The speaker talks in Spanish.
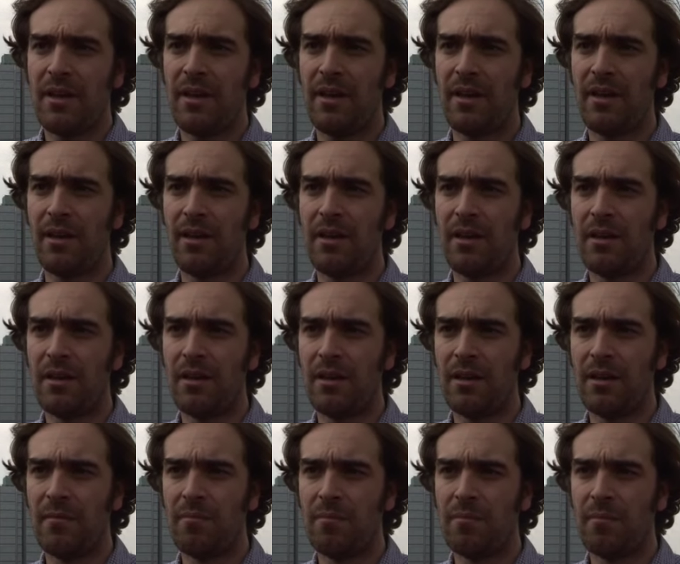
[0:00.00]

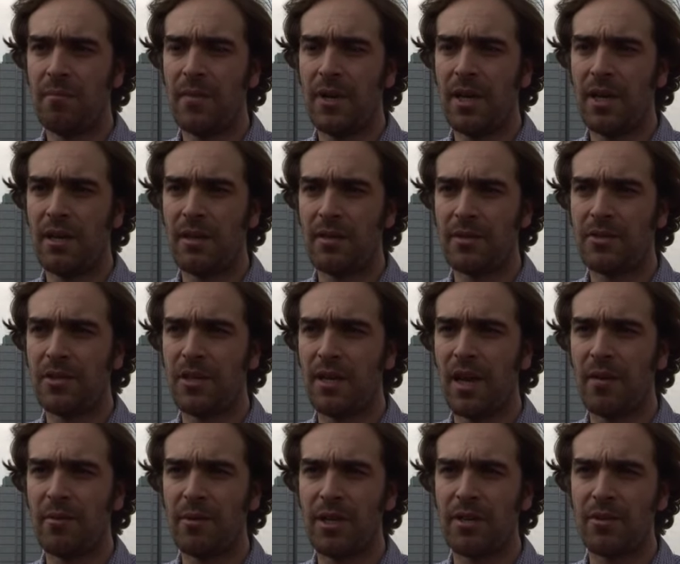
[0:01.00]
Eh,
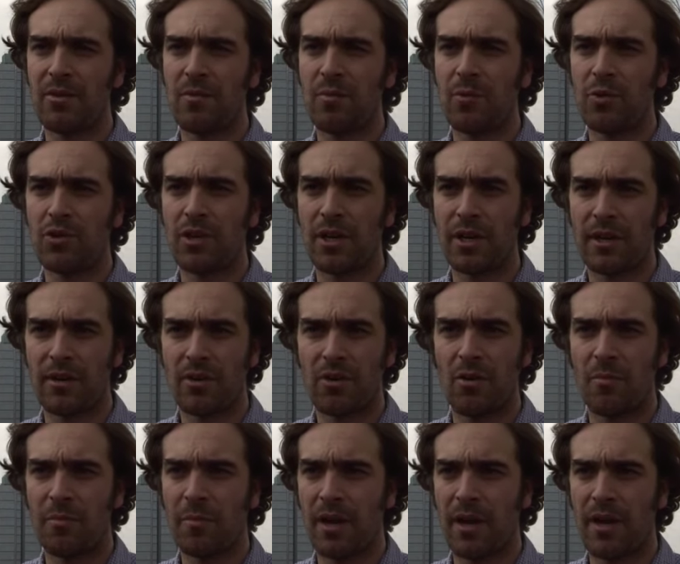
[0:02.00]
sigue habiendo mucha
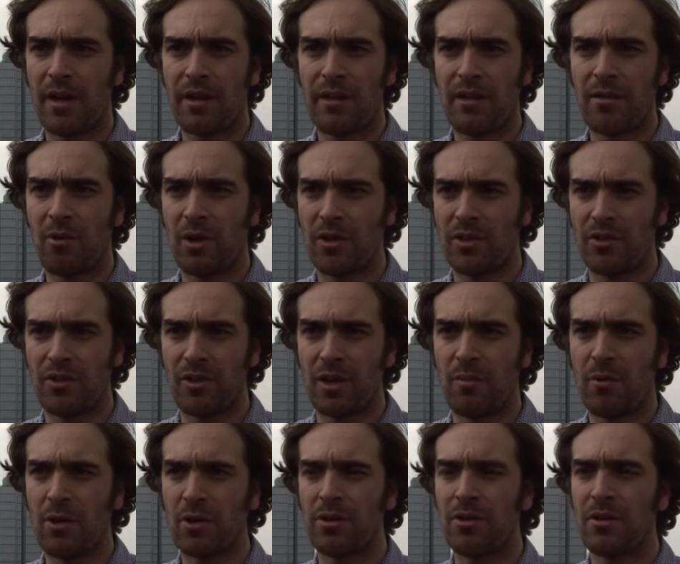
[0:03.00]
compra y coacción
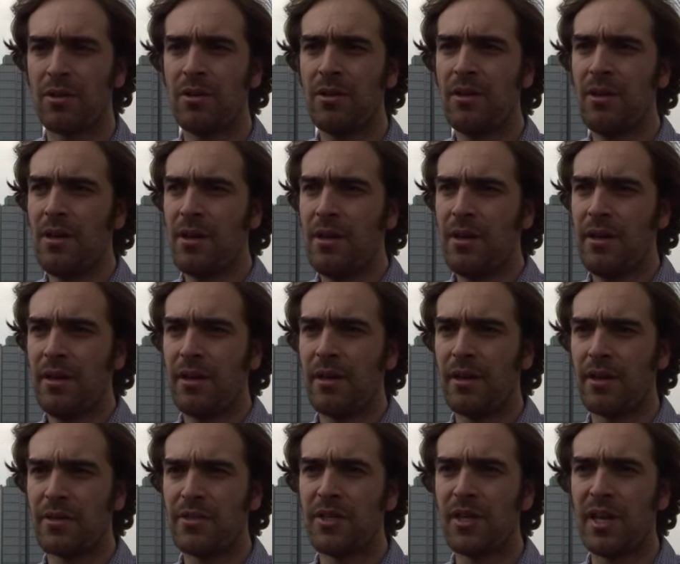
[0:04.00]
del voto,
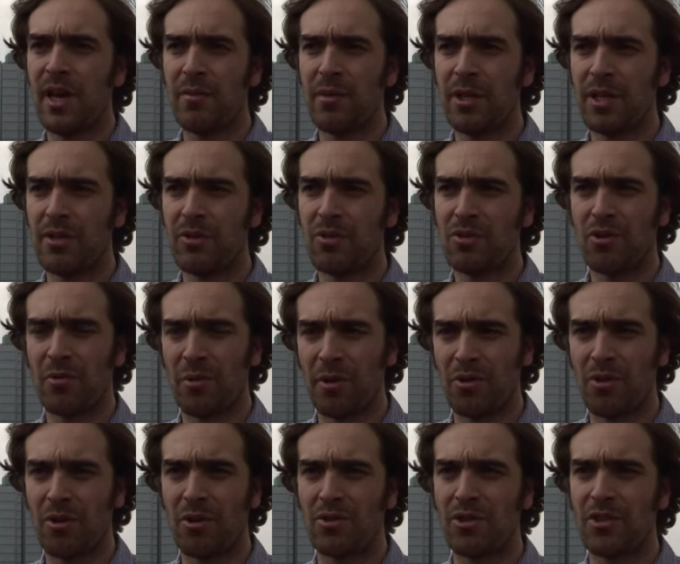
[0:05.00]
eh, sigue habiendo, sobre
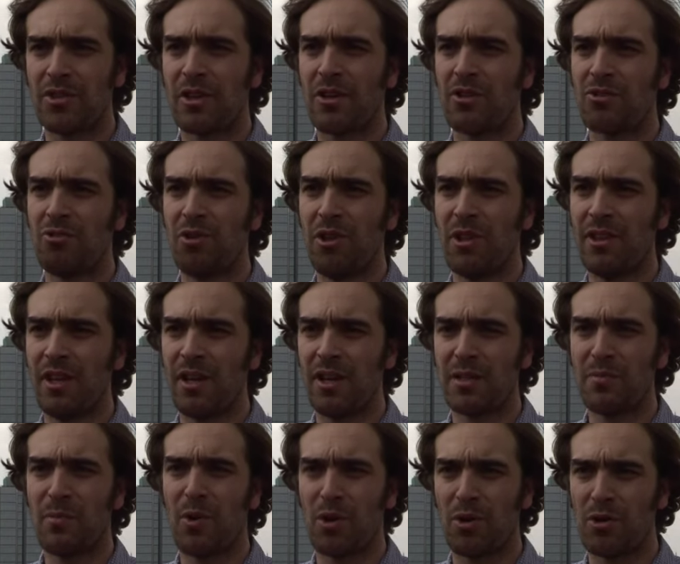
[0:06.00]
todo en los estados, un
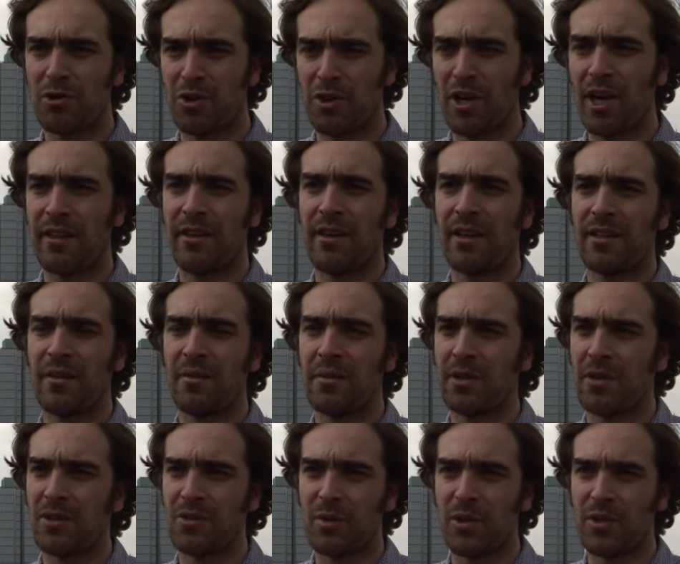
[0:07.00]
interés por controlar
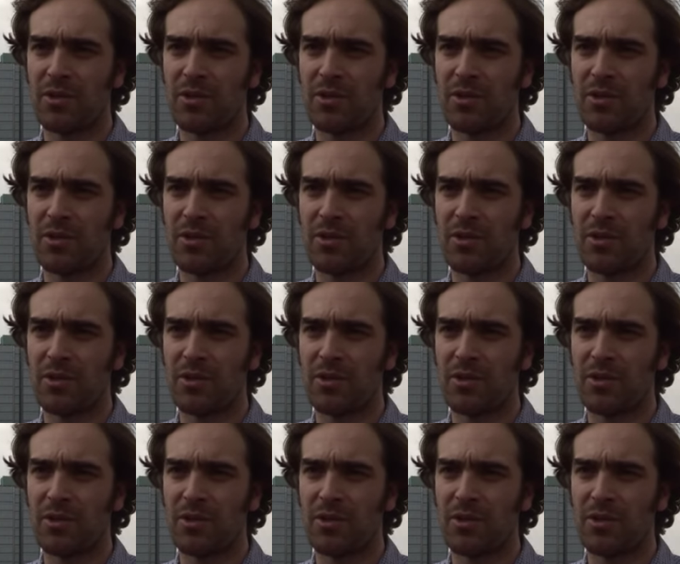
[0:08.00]
directamente los